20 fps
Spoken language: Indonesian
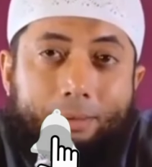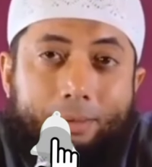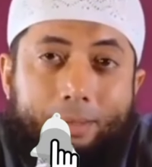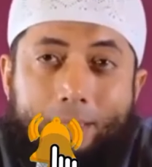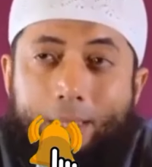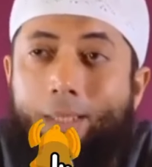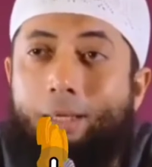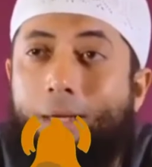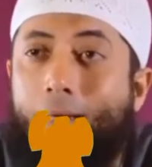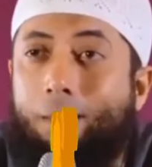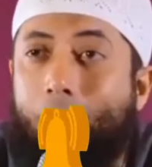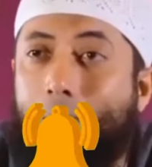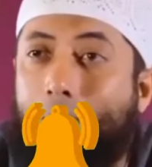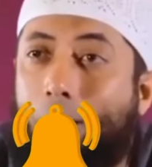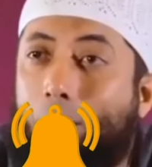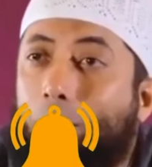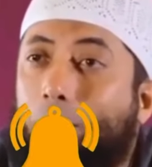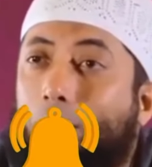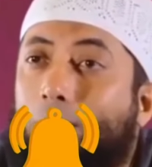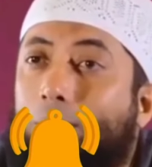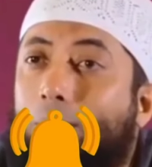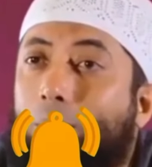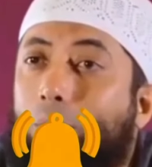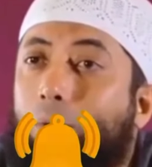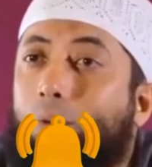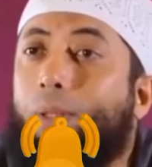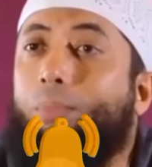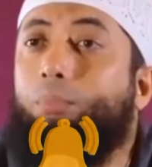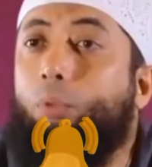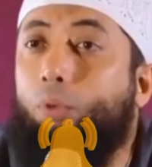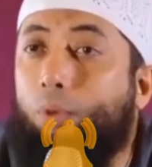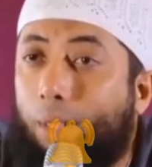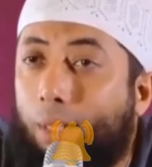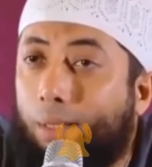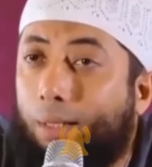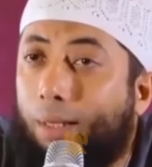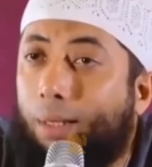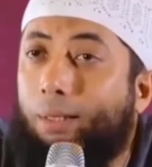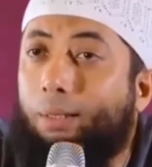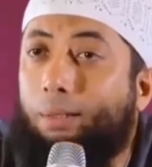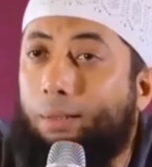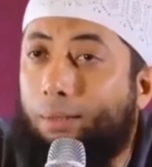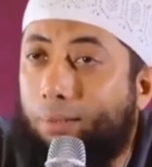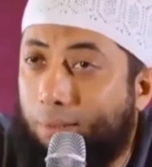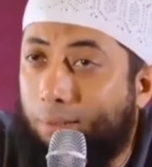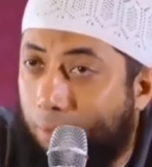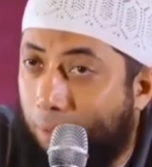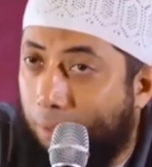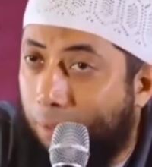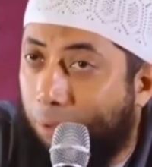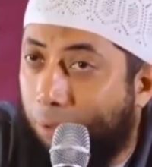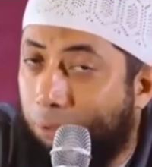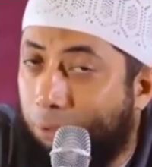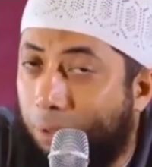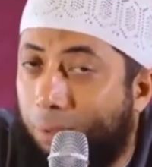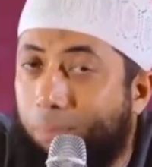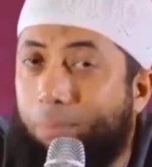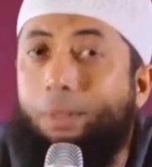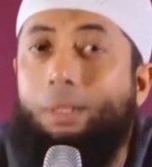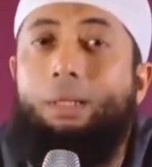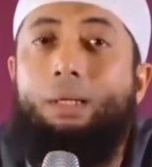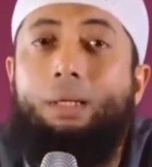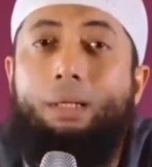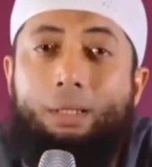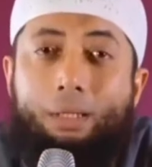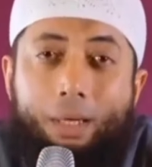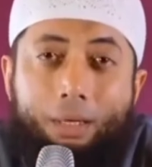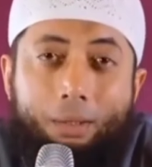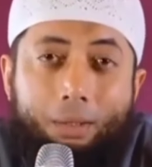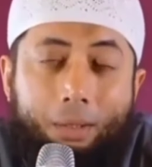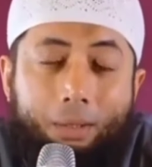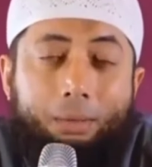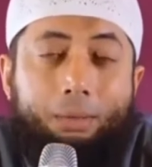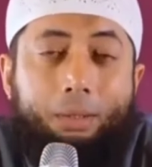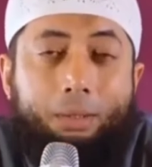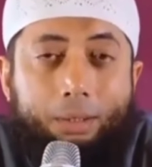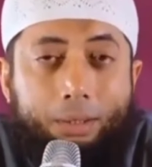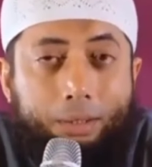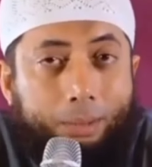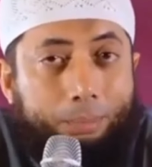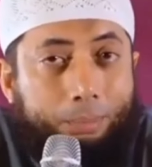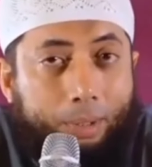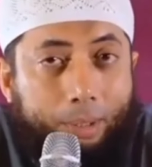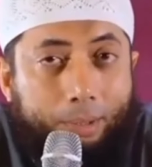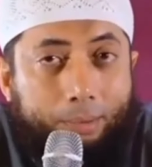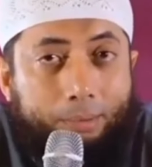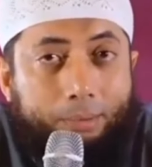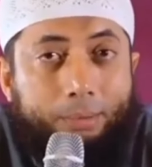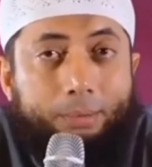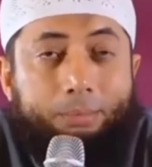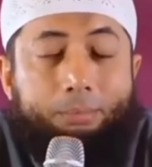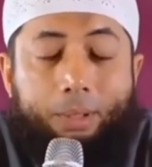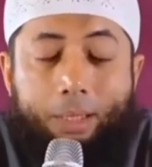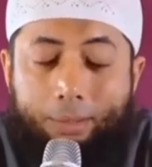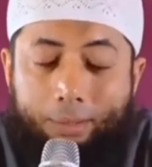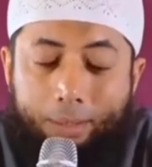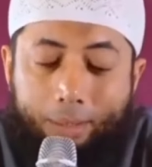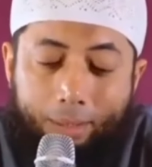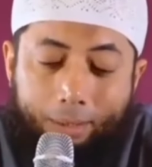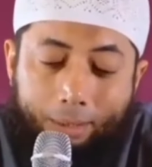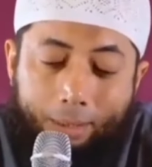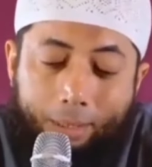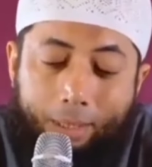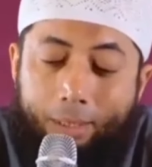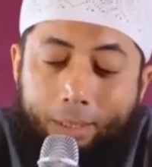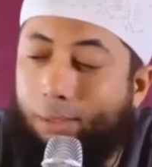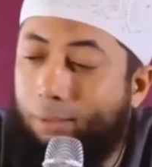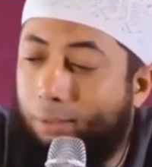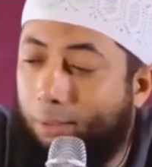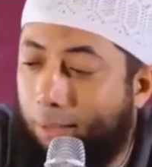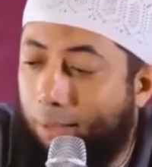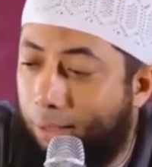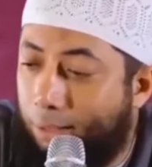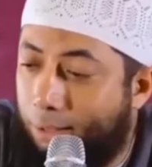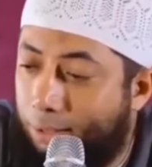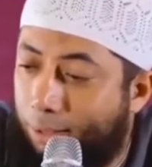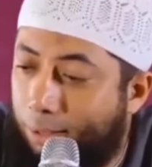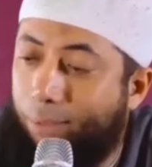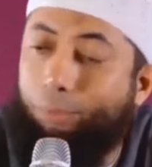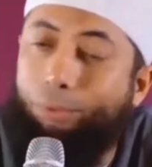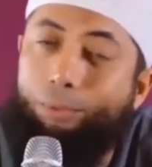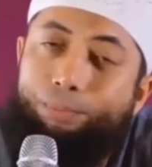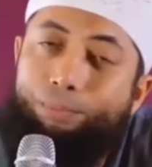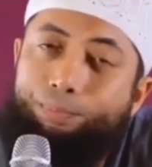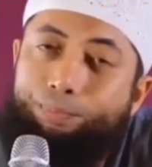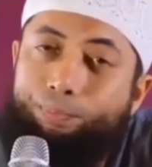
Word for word: Saya anggap kamu tanda kutip boneka, tanda kutip yang Allah titipkan, mengatakan Khalid ini istrimu.